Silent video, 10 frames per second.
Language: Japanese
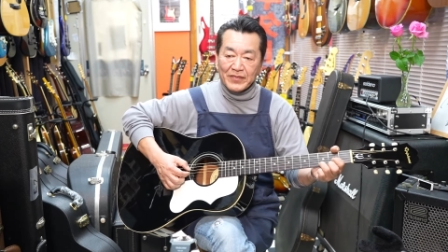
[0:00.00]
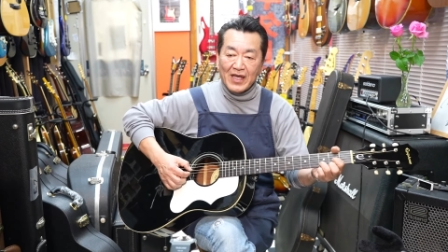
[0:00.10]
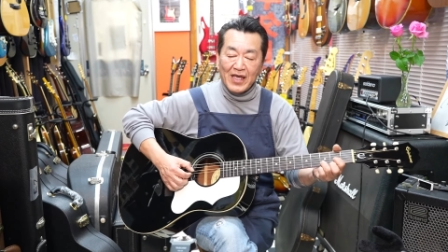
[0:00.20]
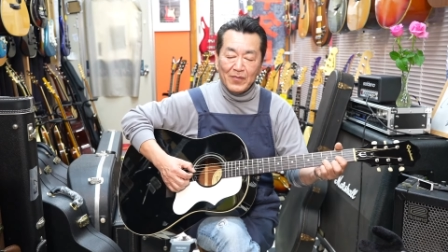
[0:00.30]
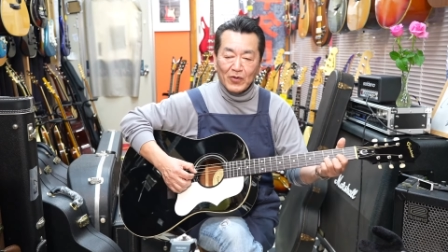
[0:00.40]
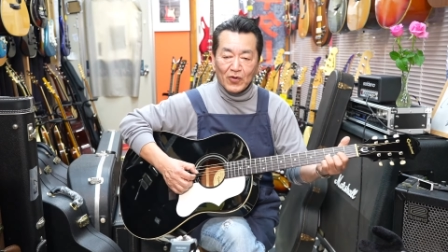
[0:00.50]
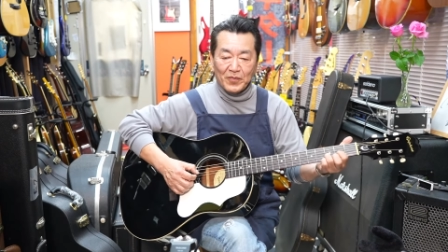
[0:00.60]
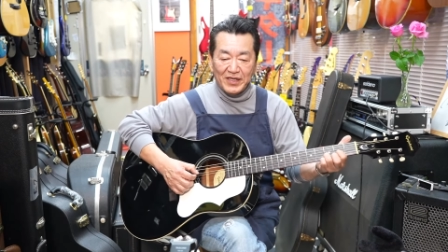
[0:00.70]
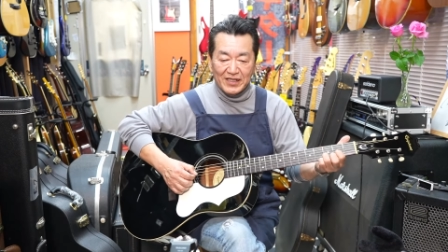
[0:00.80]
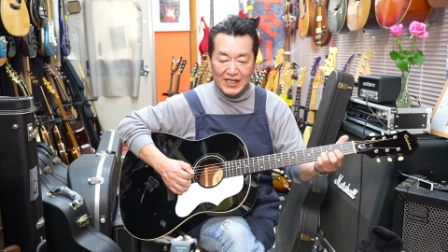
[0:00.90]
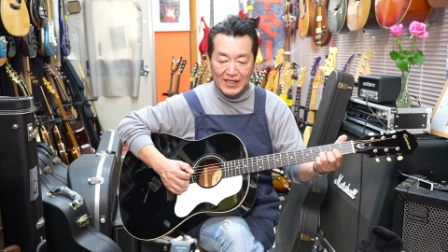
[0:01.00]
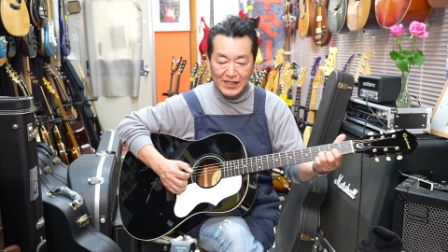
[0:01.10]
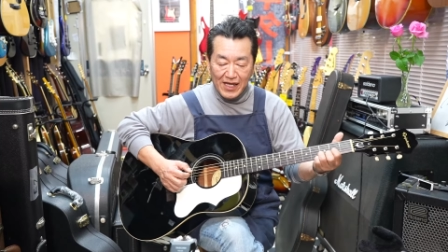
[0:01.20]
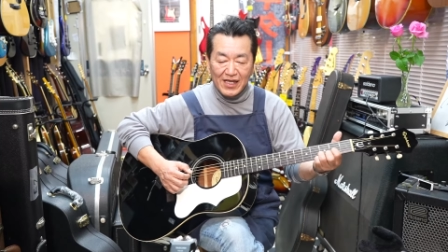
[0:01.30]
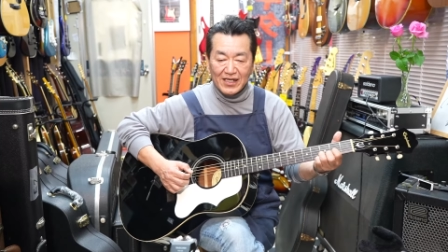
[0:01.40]
えー、元 B さ
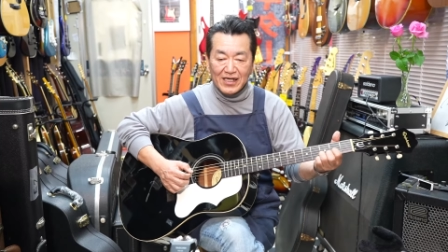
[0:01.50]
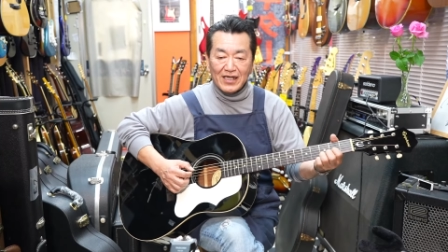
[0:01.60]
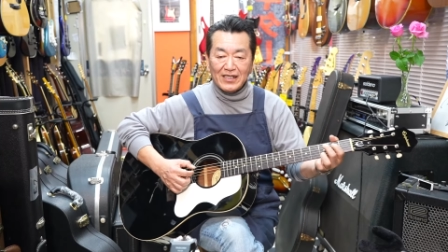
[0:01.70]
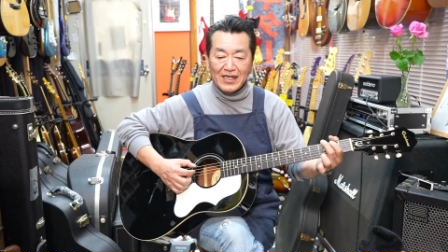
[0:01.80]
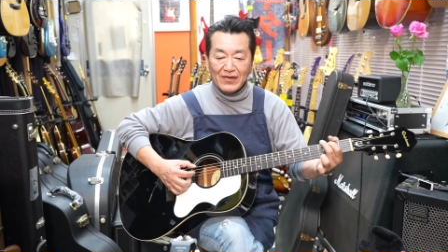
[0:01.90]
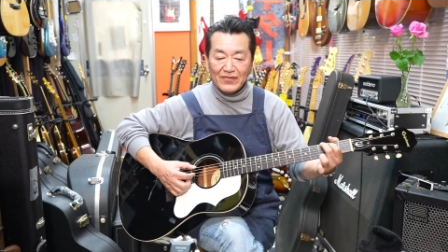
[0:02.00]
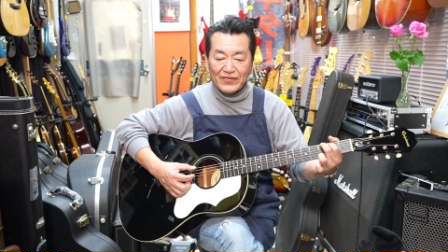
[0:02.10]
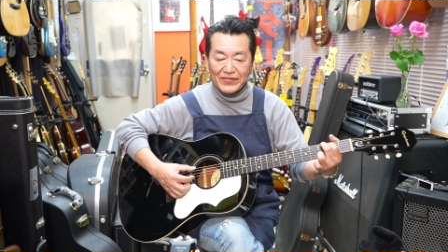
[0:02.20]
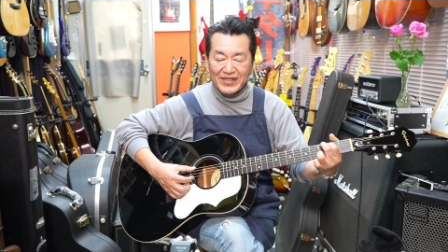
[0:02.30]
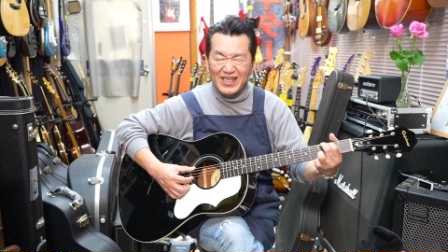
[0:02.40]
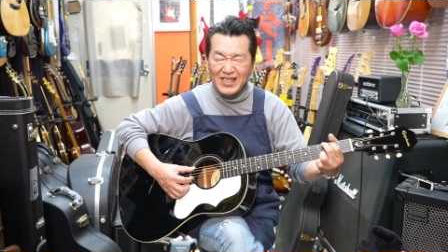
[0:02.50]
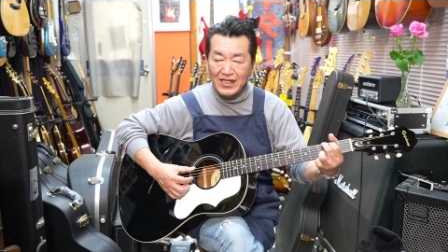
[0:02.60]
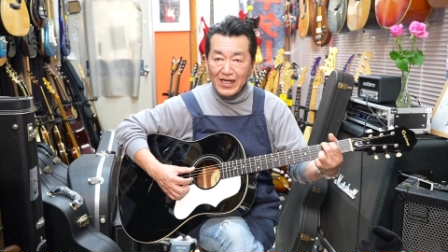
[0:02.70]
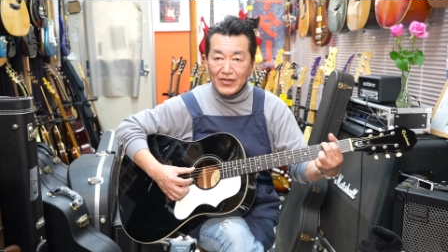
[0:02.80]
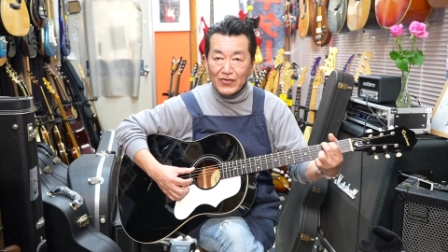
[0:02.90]
んね光さん復帰
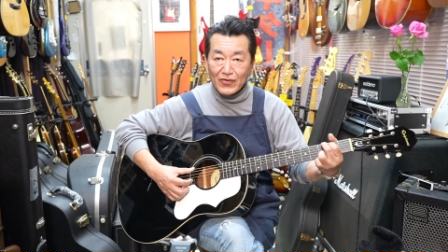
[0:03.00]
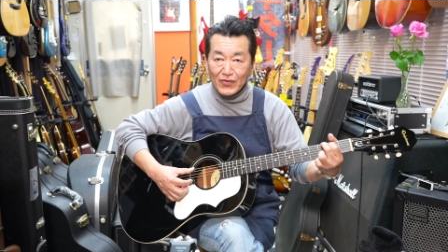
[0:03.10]
記念とい